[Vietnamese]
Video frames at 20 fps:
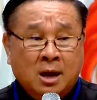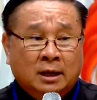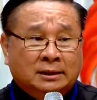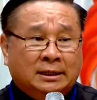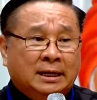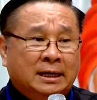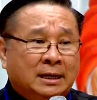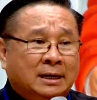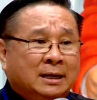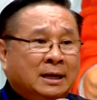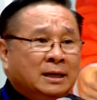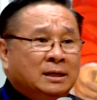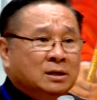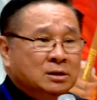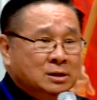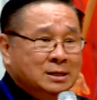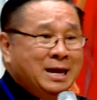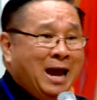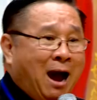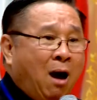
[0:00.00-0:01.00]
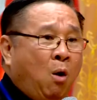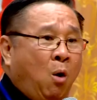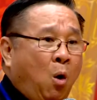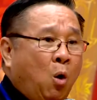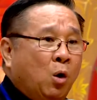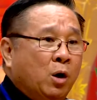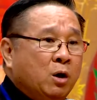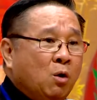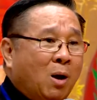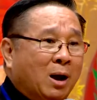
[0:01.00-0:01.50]
Thì cái chữ giáo
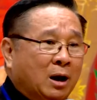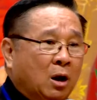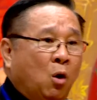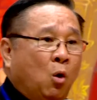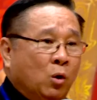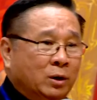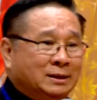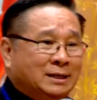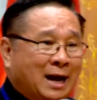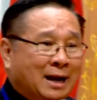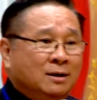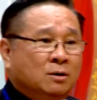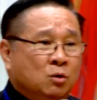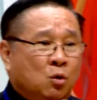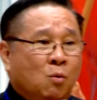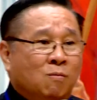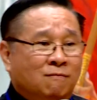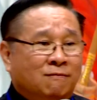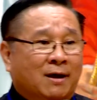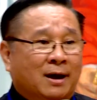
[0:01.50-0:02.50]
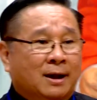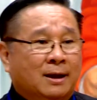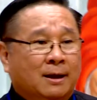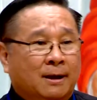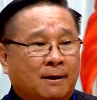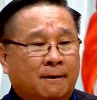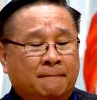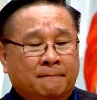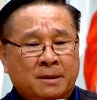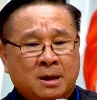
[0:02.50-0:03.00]
hội hoặc là hội thánh cũng vậy
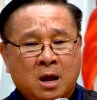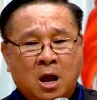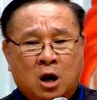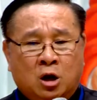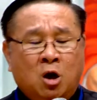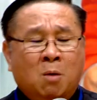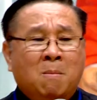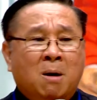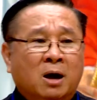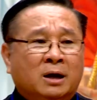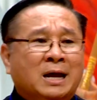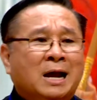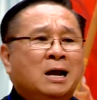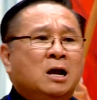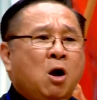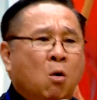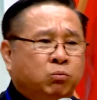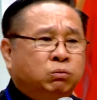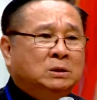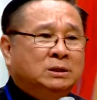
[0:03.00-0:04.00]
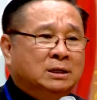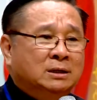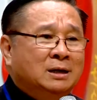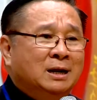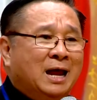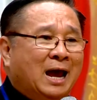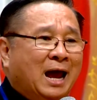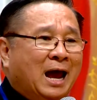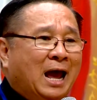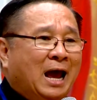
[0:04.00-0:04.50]
hả? Nó bởi cái gốc chữ
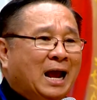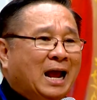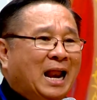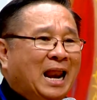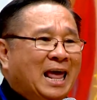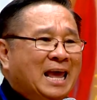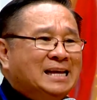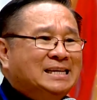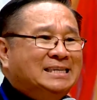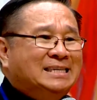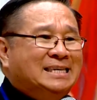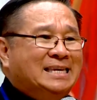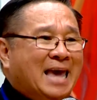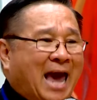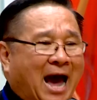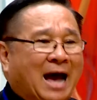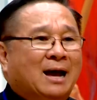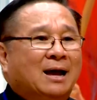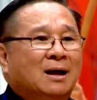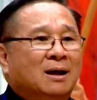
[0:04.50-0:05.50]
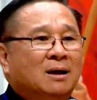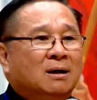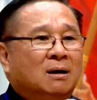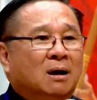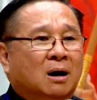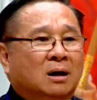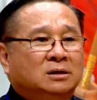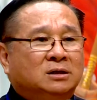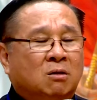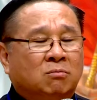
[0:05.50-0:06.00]
là Ecclesia
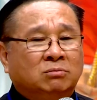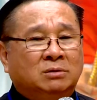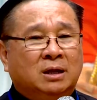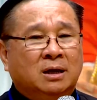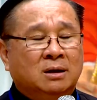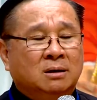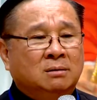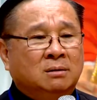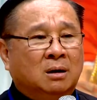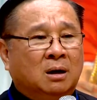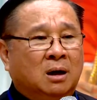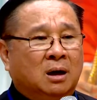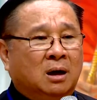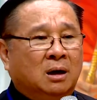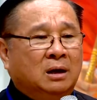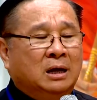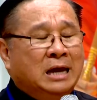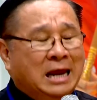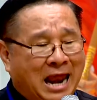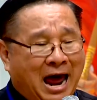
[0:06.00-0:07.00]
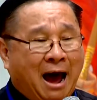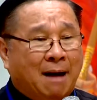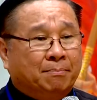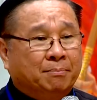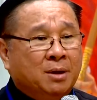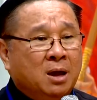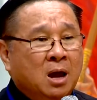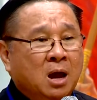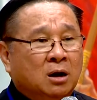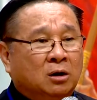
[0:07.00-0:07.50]
ở trong tiếng uh, Hy Lạp,
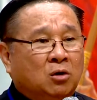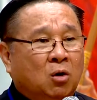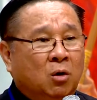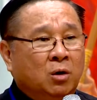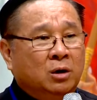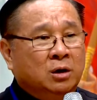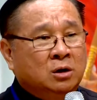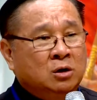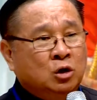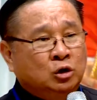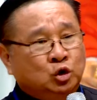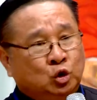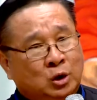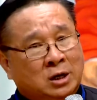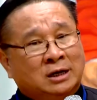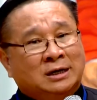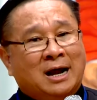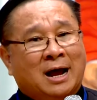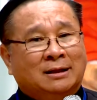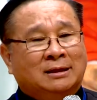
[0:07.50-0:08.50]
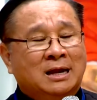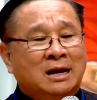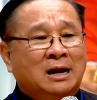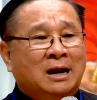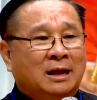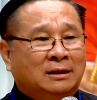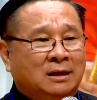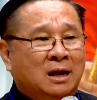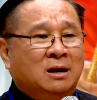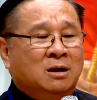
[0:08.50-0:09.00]
rồi nó chuyển ra tiếng
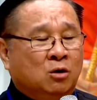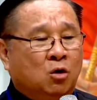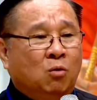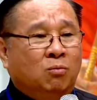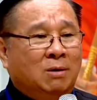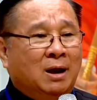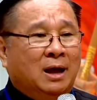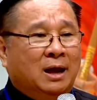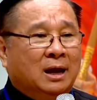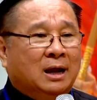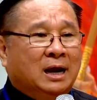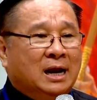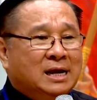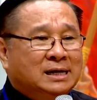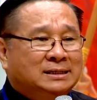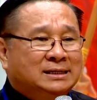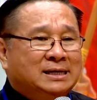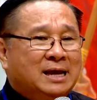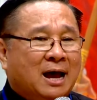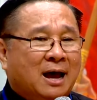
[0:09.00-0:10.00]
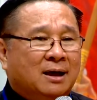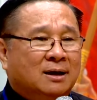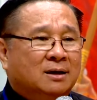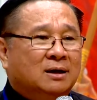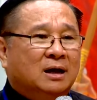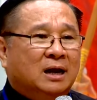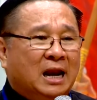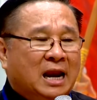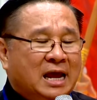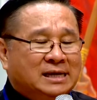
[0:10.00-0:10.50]
Latin cũng là Ecclesia,
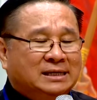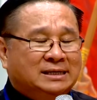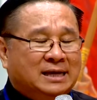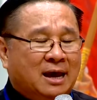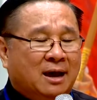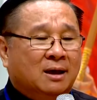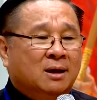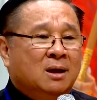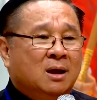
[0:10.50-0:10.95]
Ecclesia.